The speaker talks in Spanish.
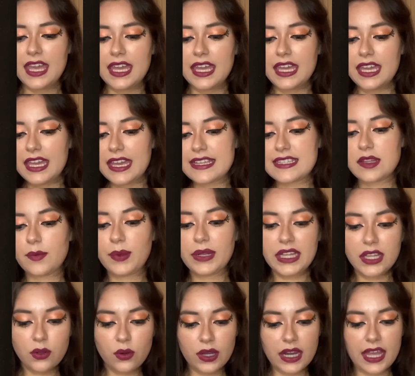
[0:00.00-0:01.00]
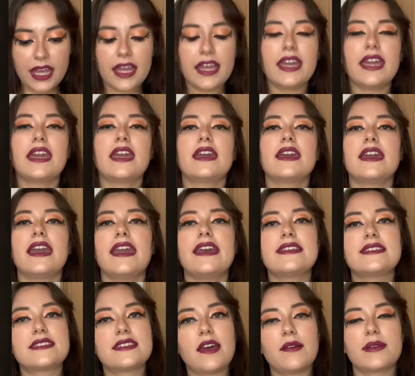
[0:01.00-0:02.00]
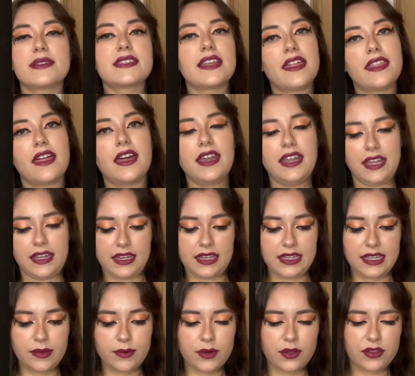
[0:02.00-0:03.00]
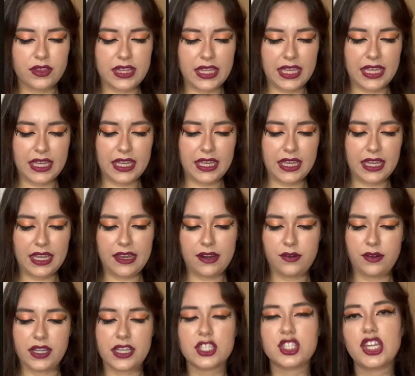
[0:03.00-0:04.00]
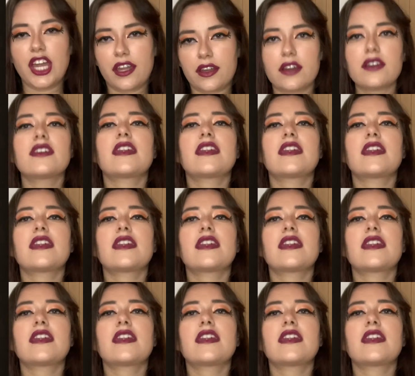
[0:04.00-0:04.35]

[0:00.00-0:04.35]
Y esta película eh, está basada en el libro de Eric Jagger,